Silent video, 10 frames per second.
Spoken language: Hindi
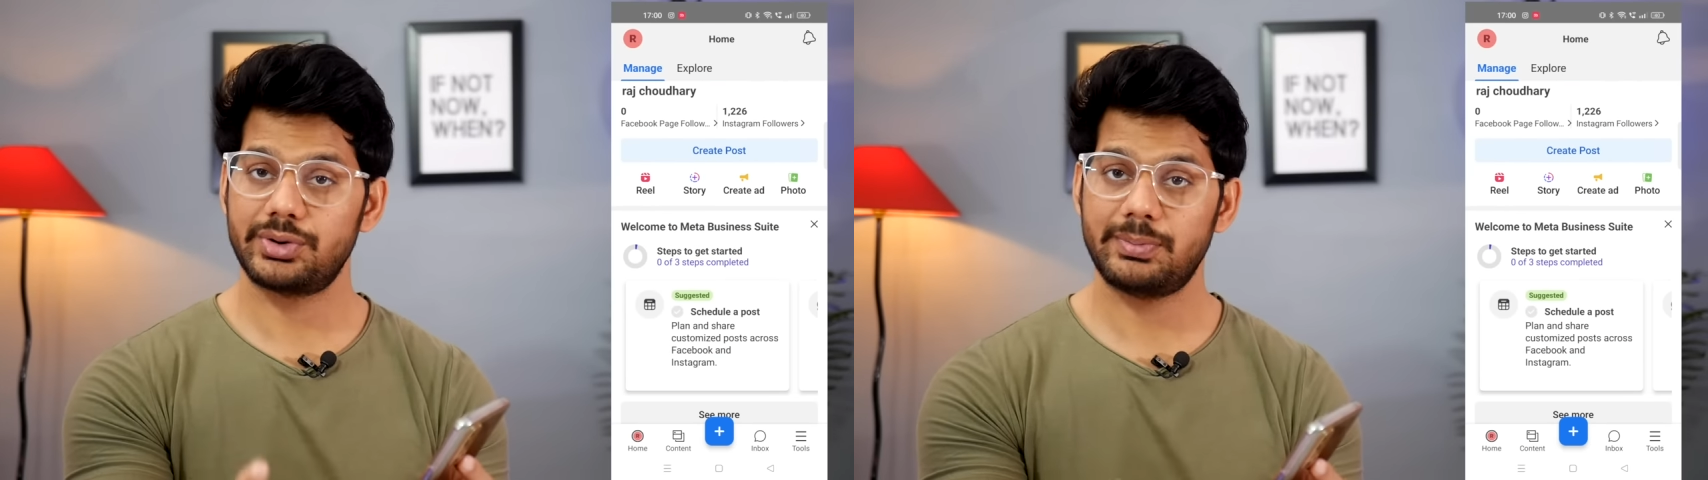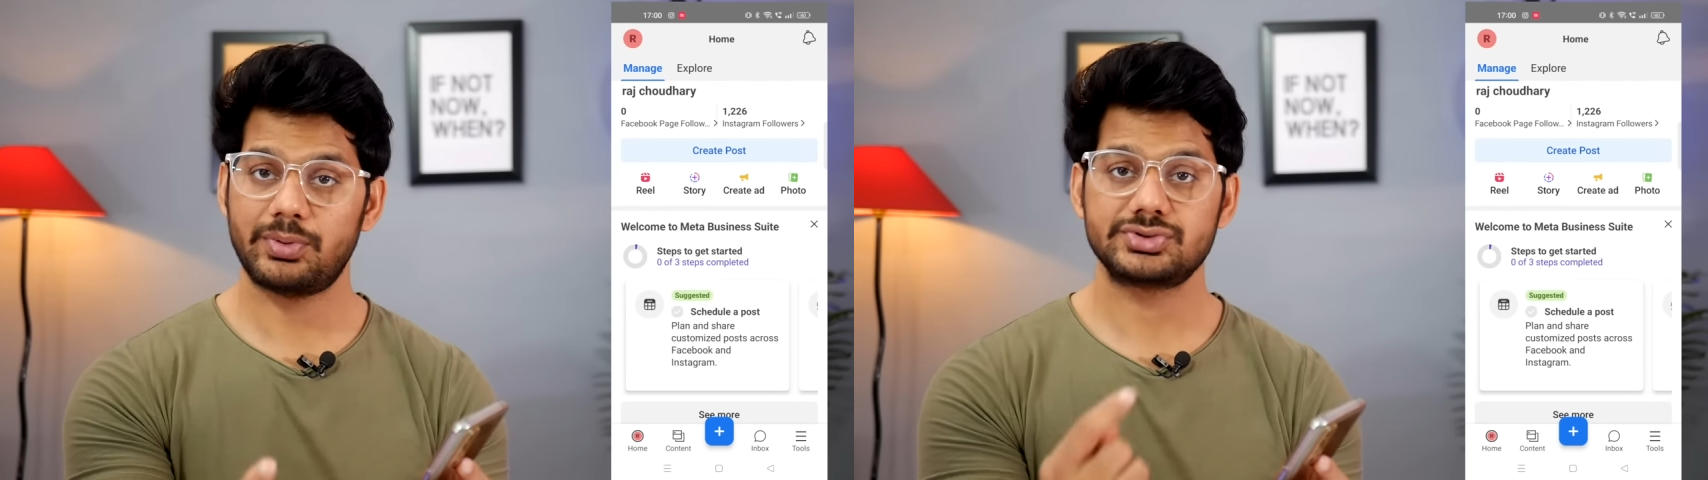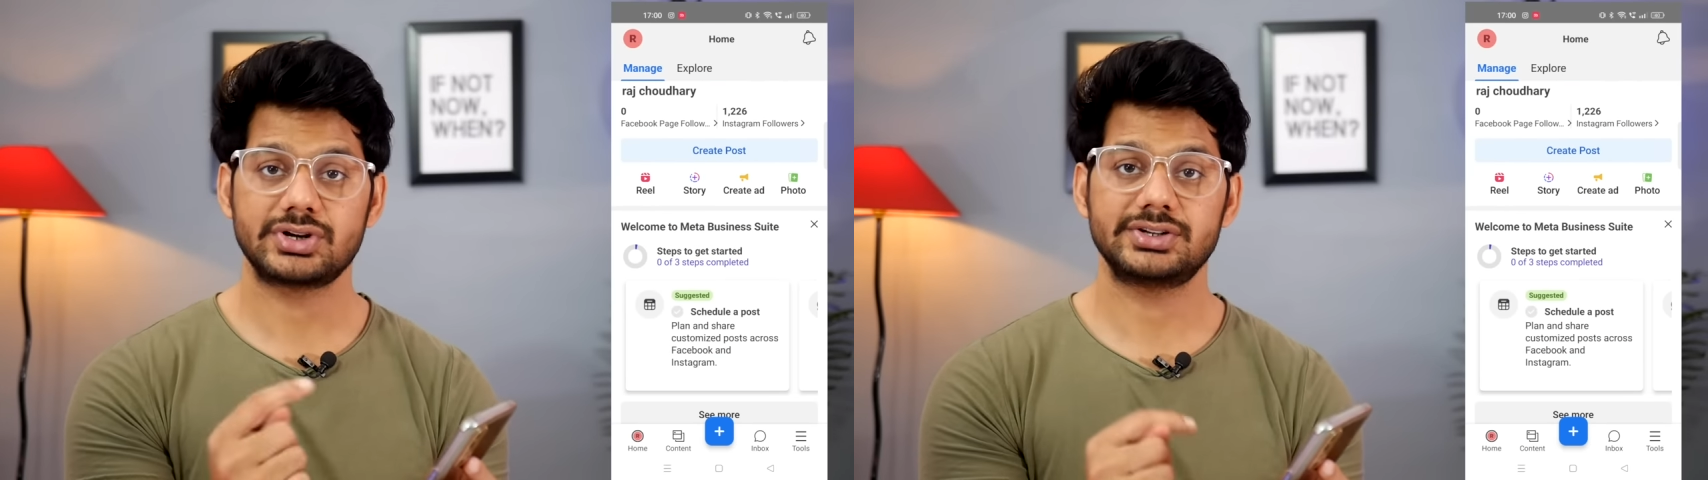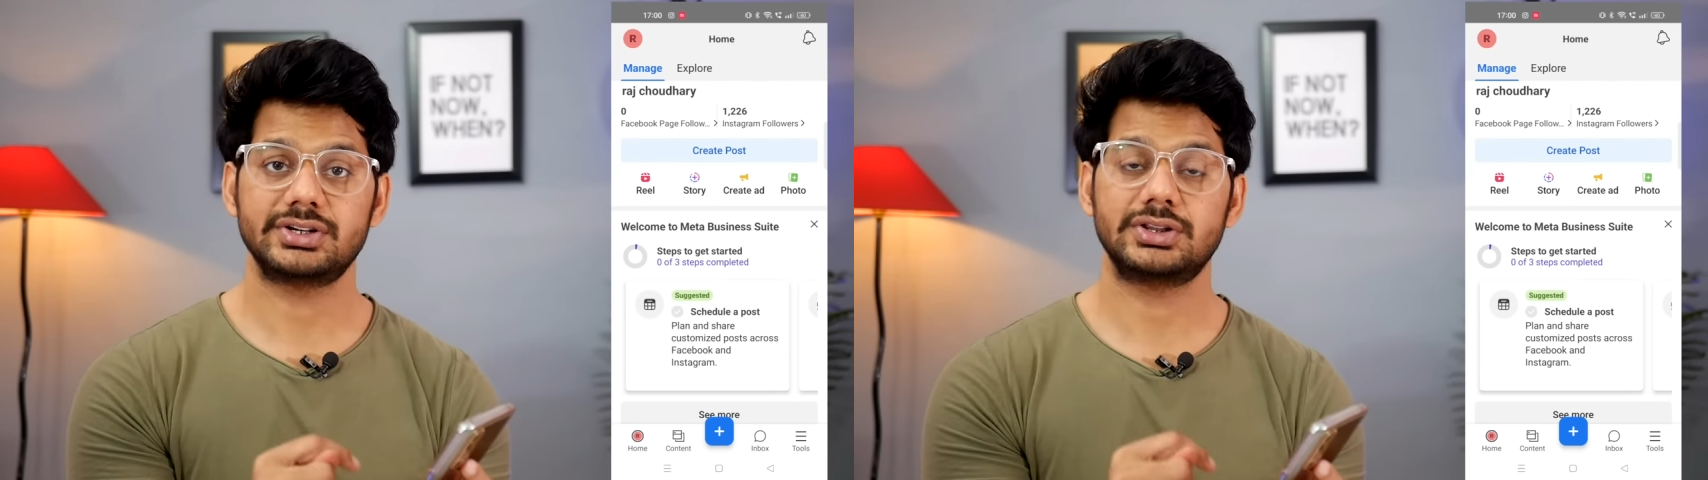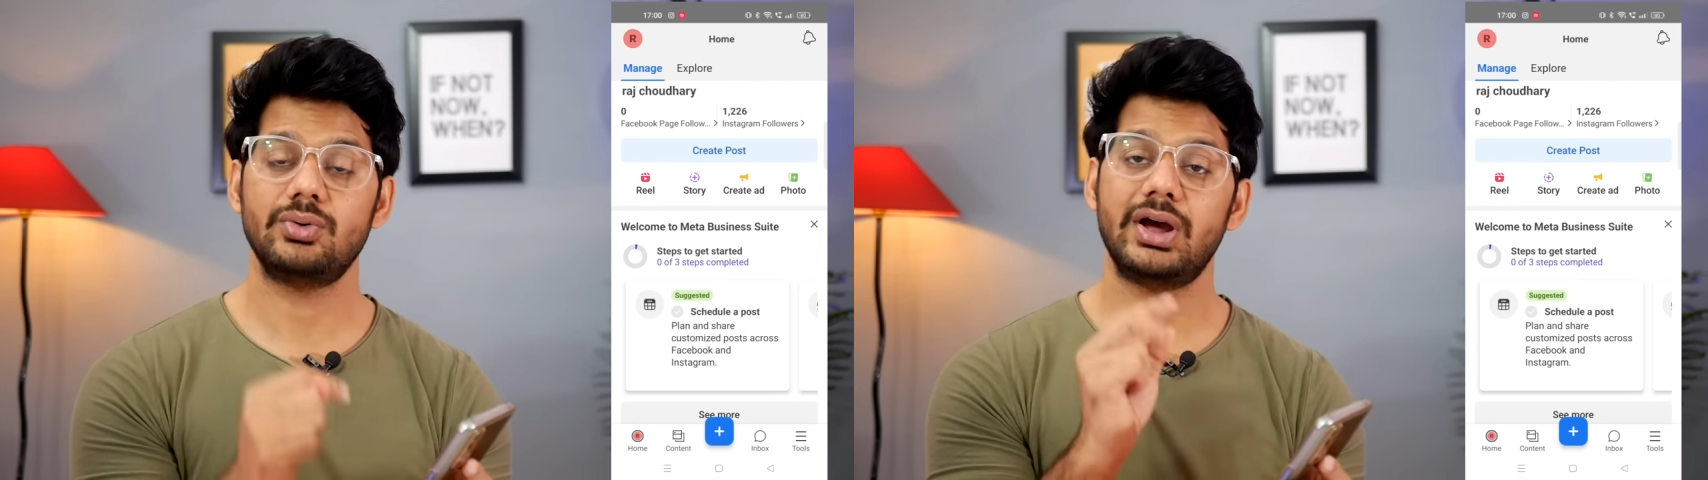भी पोस्ट कर
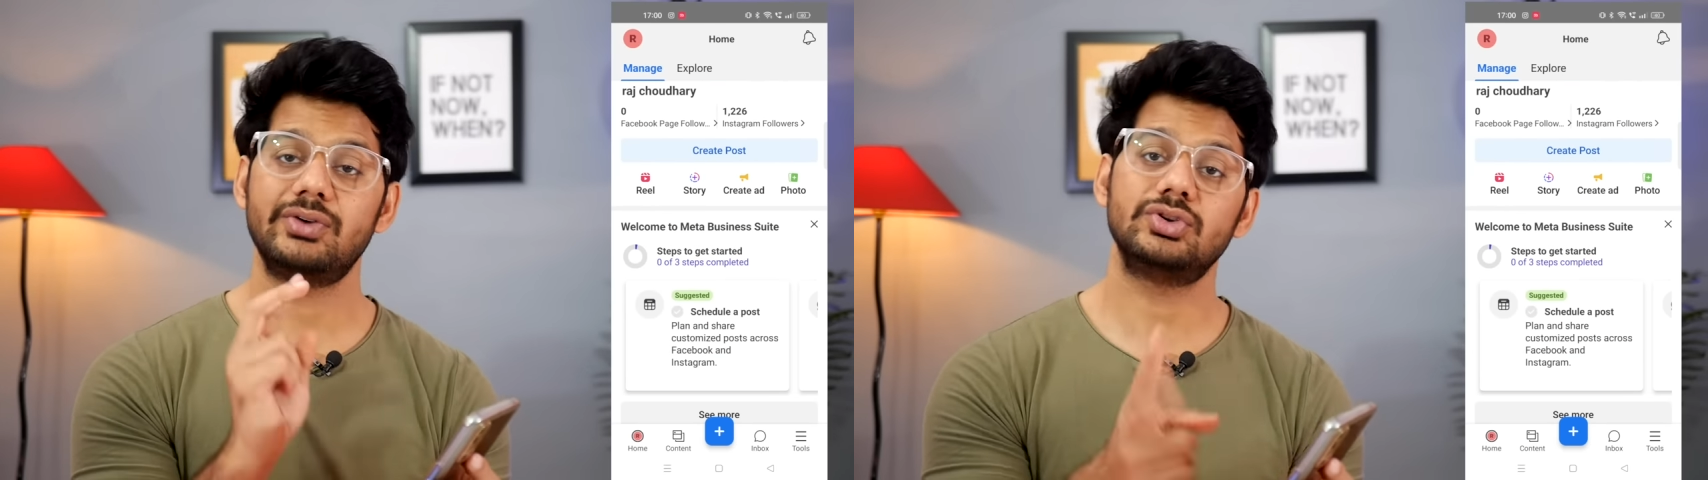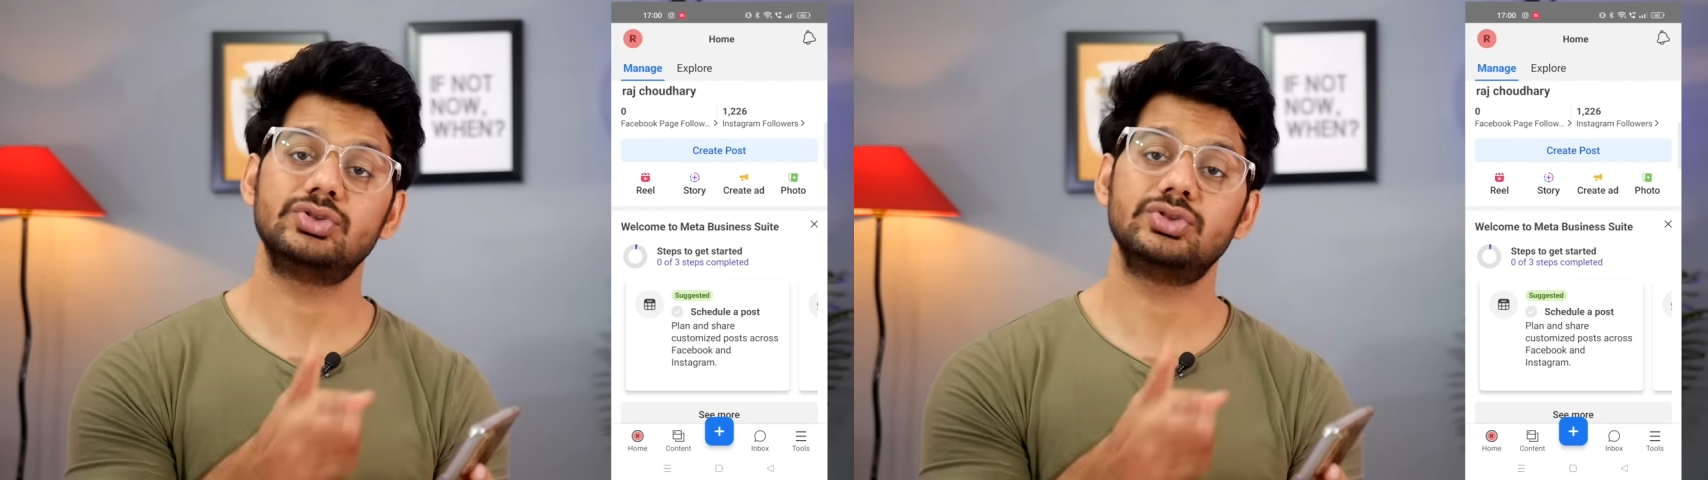सकता हूँ एंड वो